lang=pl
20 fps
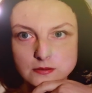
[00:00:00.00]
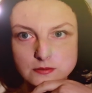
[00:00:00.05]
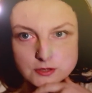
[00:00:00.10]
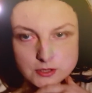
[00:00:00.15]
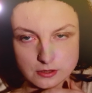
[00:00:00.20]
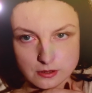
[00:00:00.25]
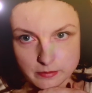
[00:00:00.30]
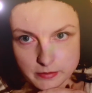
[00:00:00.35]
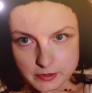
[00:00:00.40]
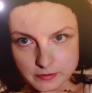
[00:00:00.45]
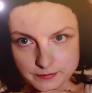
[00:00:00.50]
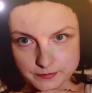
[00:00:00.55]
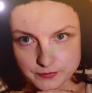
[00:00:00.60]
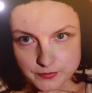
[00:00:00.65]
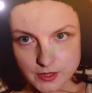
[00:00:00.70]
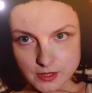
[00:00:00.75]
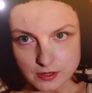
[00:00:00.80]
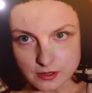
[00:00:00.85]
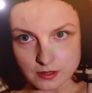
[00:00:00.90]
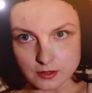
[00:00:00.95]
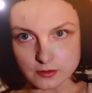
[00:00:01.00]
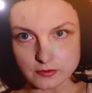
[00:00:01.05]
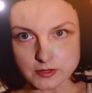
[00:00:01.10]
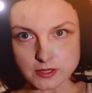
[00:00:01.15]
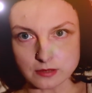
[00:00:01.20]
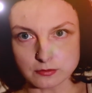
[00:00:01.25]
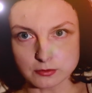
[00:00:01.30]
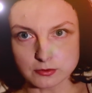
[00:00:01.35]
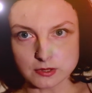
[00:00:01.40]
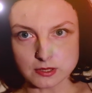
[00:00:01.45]
Dzień dobry, Nania
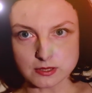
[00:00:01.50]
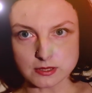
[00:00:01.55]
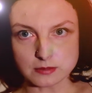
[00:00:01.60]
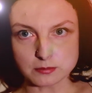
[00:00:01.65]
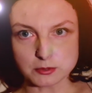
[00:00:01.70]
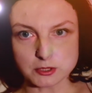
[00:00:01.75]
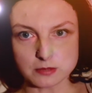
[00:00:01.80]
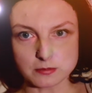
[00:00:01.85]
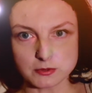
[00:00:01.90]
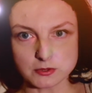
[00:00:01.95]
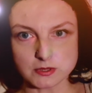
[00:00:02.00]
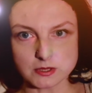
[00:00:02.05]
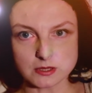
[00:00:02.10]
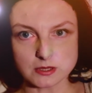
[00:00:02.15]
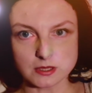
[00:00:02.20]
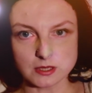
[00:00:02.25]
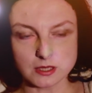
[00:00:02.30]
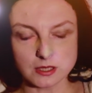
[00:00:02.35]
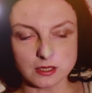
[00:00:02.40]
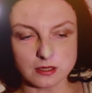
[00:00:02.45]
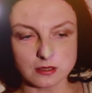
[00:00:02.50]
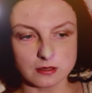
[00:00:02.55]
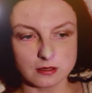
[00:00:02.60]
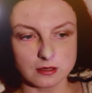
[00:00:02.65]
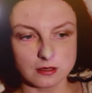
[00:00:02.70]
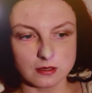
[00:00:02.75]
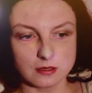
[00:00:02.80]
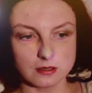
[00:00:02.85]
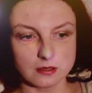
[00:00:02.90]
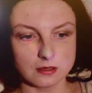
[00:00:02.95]
Lechowska, Fundacja Przemocni.
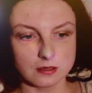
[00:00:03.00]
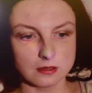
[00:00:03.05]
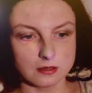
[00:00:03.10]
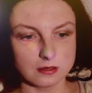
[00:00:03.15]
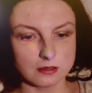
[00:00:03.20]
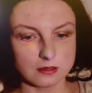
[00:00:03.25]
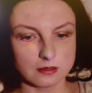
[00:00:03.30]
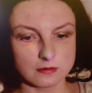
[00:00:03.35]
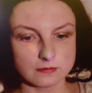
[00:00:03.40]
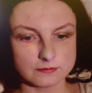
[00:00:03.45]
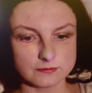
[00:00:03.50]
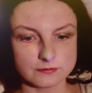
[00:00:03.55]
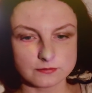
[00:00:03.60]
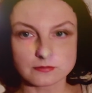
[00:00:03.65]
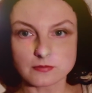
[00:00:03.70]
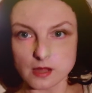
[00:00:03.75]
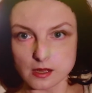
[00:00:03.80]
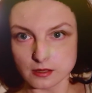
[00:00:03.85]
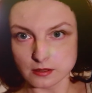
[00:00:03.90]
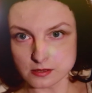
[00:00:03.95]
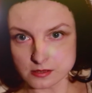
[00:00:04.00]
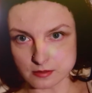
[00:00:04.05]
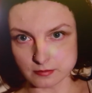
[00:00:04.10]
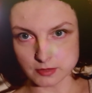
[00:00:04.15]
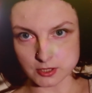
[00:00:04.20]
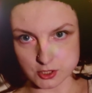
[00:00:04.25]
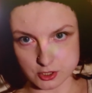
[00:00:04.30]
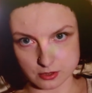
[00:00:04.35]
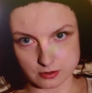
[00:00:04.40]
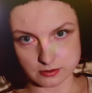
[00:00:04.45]
E, jestem
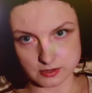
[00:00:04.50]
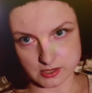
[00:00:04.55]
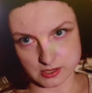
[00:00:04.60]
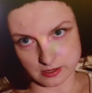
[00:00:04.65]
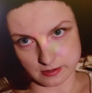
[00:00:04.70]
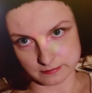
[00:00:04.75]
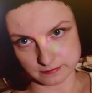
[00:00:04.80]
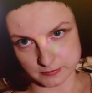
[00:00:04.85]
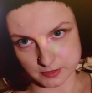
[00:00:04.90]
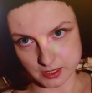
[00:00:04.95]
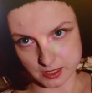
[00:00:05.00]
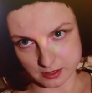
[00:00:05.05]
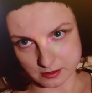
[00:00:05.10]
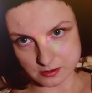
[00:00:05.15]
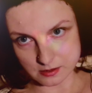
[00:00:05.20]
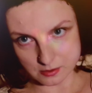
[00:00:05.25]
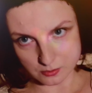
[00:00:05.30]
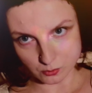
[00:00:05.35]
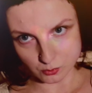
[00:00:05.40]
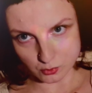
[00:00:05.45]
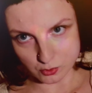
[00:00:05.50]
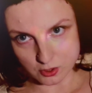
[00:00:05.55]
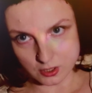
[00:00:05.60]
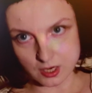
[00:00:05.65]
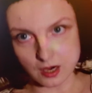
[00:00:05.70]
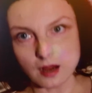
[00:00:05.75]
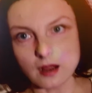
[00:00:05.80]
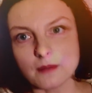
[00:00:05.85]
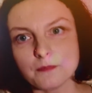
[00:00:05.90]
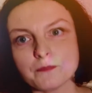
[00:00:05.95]
leżąca, kręcę z
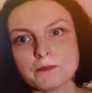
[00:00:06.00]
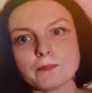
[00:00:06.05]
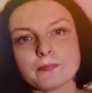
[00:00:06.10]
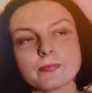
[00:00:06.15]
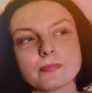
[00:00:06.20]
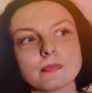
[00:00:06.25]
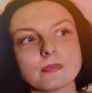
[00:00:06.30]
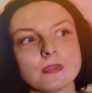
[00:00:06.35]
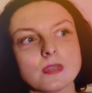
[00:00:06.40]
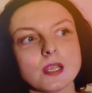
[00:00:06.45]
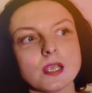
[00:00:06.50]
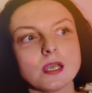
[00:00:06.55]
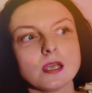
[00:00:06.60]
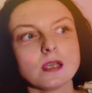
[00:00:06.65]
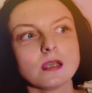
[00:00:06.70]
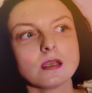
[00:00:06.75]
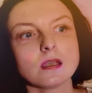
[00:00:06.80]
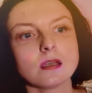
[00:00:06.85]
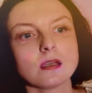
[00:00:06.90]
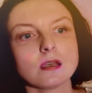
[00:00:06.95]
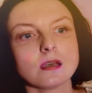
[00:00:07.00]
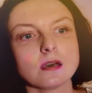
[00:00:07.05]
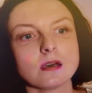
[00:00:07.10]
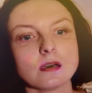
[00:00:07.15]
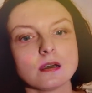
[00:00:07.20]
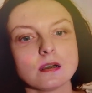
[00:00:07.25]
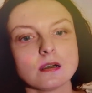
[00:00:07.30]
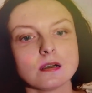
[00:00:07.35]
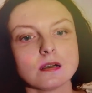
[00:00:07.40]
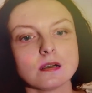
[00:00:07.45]
łóżka.
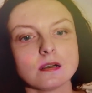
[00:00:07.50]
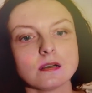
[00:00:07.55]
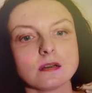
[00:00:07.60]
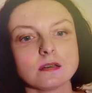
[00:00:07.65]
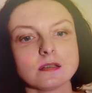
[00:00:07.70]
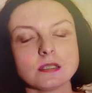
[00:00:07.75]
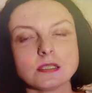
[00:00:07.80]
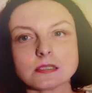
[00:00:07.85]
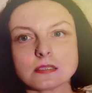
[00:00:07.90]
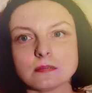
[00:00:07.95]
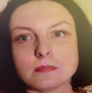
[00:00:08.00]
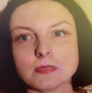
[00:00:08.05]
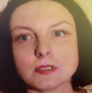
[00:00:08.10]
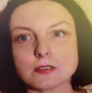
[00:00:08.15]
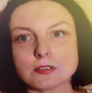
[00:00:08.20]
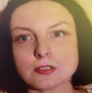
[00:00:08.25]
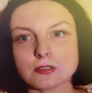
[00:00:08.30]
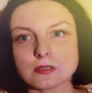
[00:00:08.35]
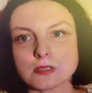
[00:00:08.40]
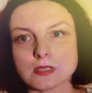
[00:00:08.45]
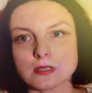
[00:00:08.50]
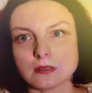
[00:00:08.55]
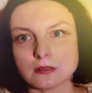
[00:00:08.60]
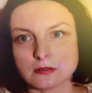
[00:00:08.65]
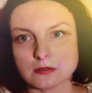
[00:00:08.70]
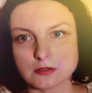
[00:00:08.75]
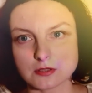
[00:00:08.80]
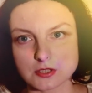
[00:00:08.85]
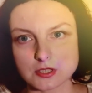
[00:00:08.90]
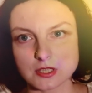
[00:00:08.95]
E, jestem leżąca
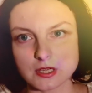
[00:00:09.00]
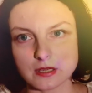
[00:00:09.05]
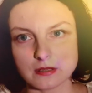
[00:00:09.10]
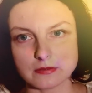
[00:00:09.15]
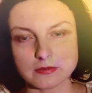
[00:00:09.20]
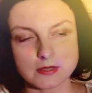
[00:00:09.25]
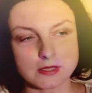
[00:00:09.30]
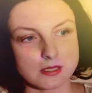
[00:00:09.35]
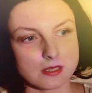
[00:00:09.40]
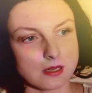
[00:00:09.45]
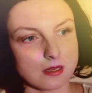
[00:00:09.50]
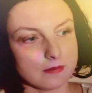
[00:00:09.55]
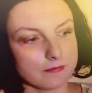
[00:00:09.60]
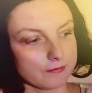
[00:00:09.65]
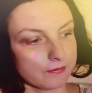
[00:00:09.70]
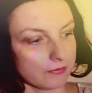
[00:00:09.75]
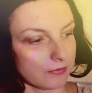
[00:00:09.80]
od czerwca